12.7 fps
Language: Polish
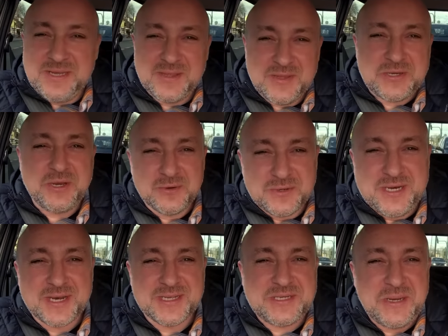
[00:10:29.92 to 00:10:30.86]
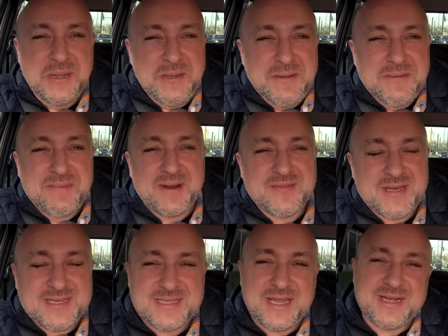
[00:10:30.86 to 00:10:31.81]
Nie da się ukryć. Prawda
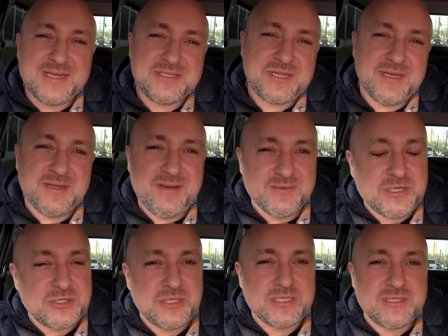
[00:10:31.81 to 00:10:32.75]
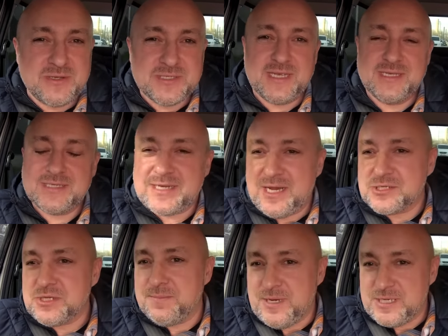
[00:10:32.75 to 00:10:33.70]
jest taka, że ja myślę, że to jest nonsens.
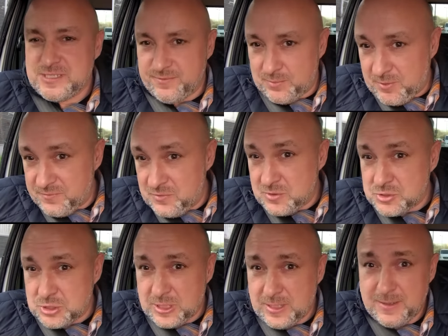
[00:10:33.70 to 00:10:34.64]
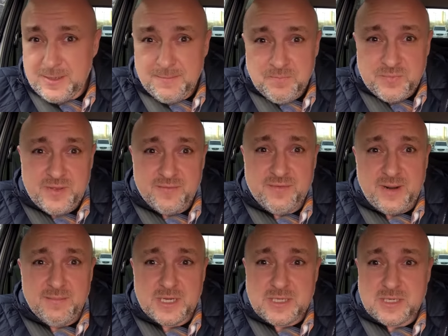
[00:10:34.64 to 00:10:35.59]
Każde państwo powinno się w
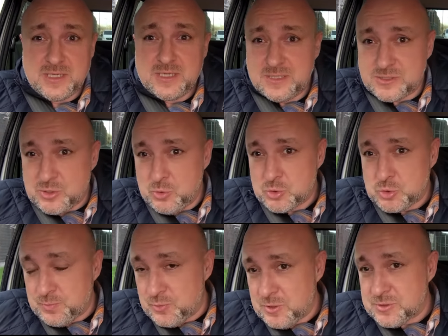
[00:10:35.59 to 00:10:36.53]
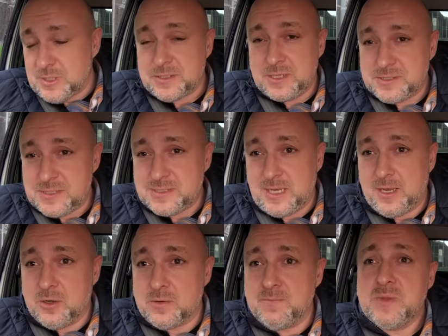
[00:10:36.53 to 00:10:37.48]
ramach e, Sojuszu
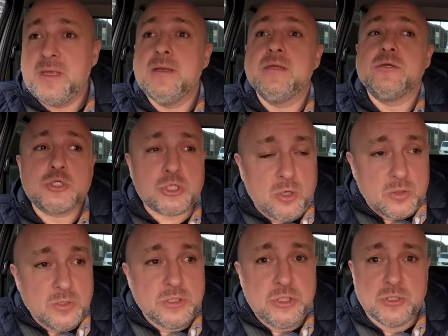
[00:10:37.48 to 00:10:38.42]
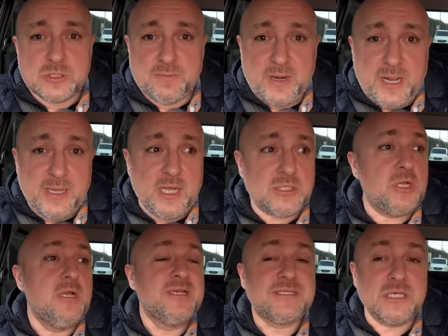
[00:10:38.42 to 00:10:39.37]
Północnoatlantyckiego szkolić i dozbrajać,
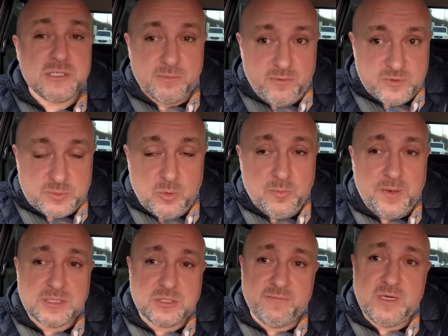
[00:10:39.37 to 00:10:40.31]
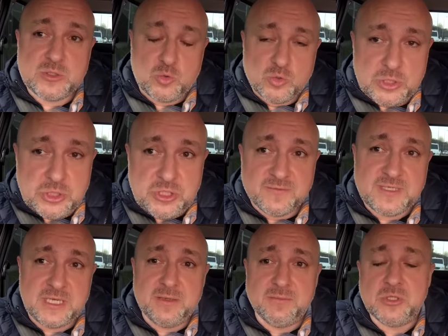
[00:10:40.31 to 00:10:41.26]
ze sobą współpracować, uczyć się
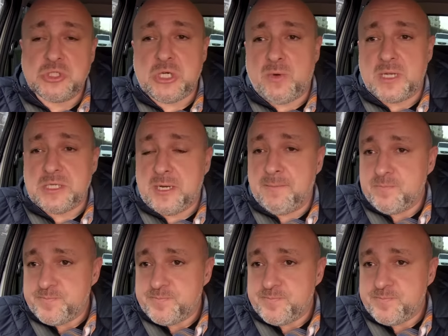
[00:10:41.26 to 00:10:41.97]
wzajemnie działania,